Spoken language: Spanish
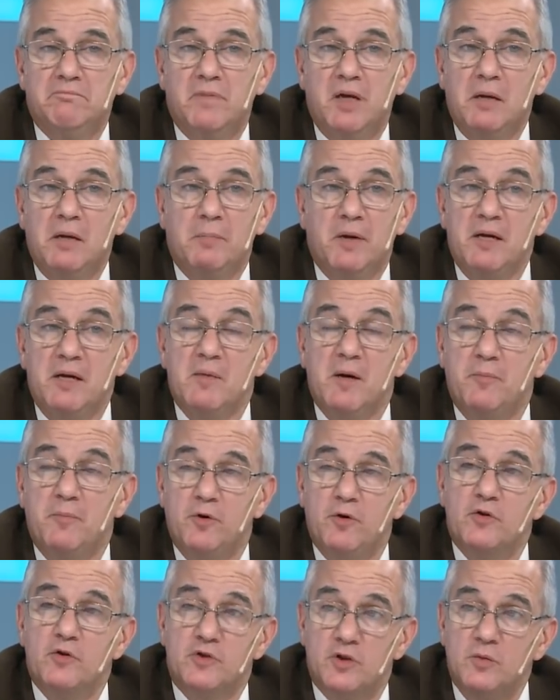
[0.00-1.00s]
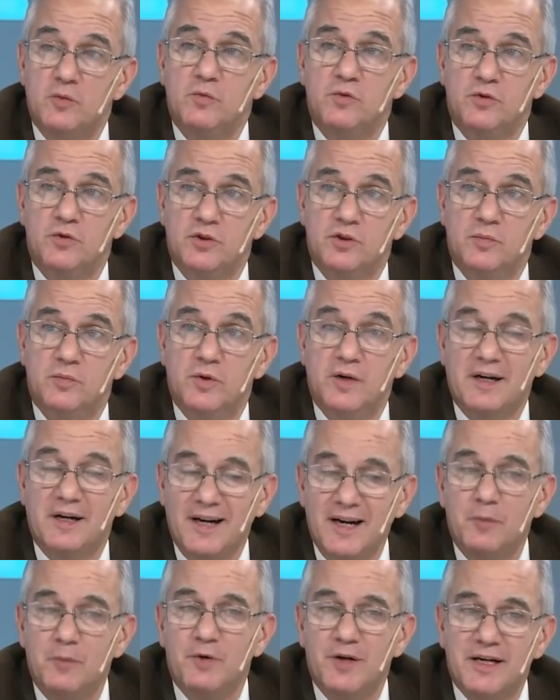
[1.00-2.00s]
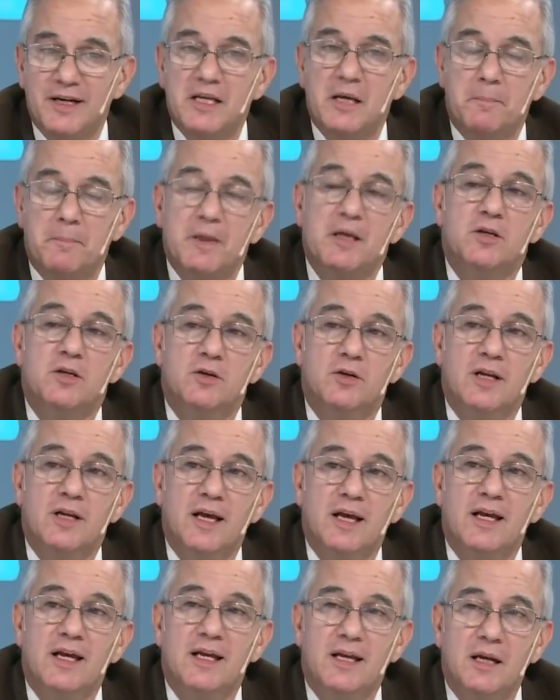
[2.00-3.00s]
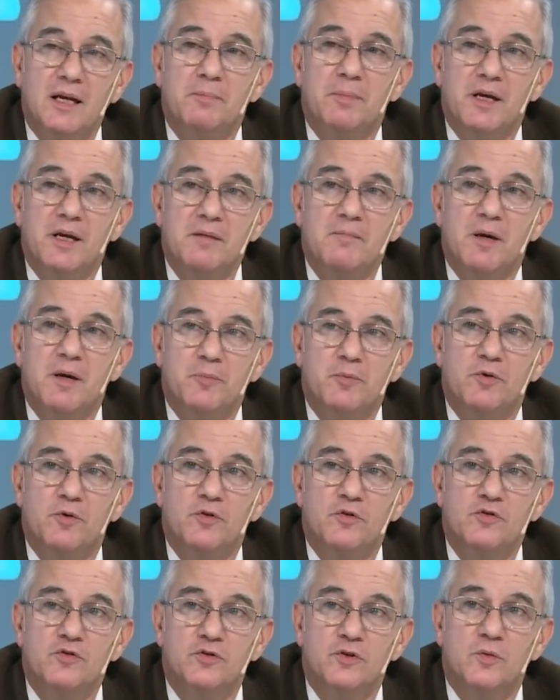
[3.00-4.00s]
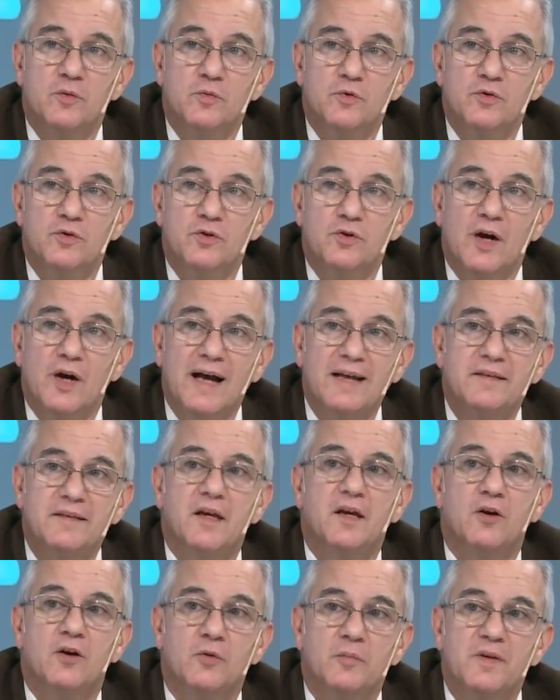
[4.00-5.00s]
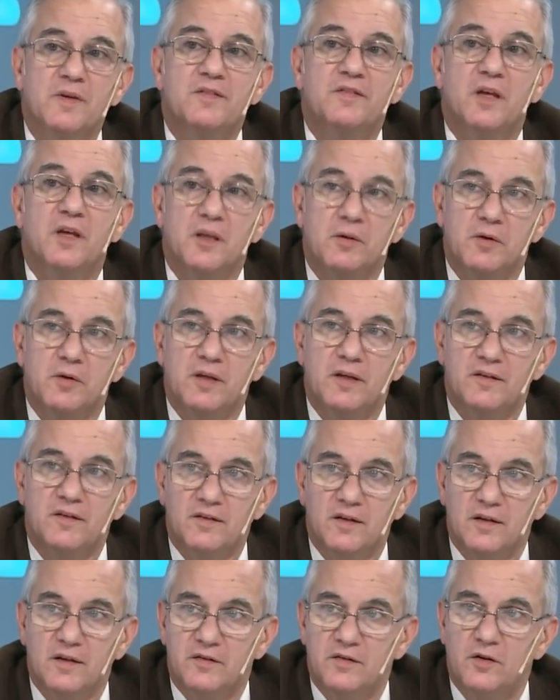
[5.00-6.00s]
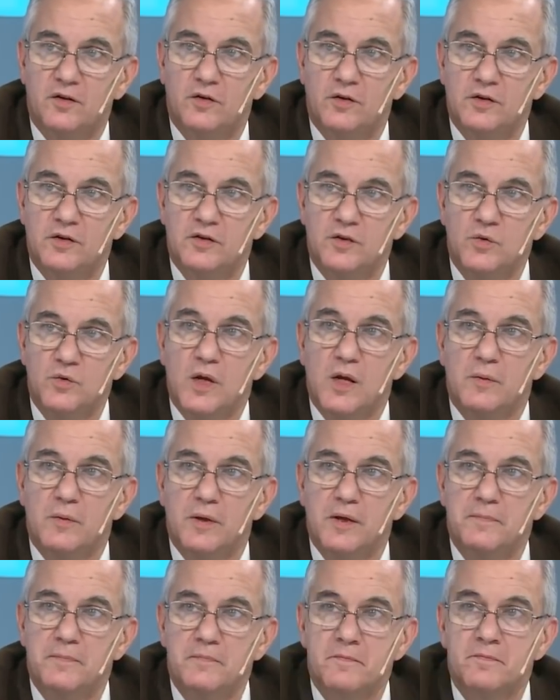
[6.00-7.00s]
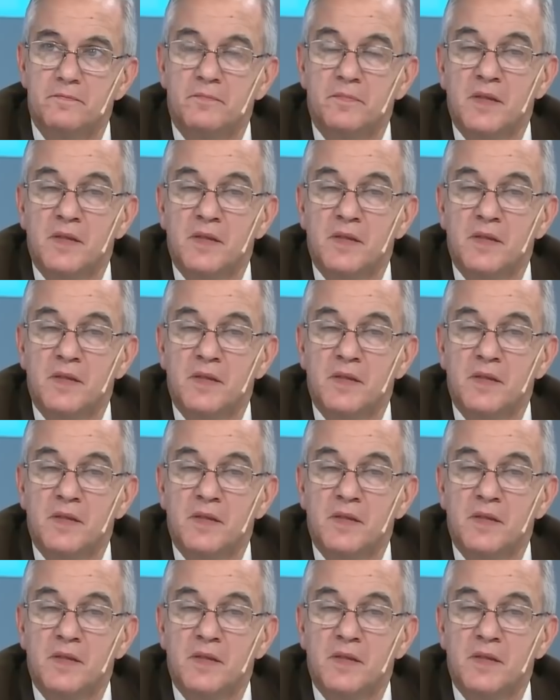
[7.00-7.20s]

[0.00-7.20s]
el país más poderoso del mundo, porque en realidad la monarquía española era el país más poderoso del mm. mundo hasta que comienza a dividirse en el siglo XIX. Mm.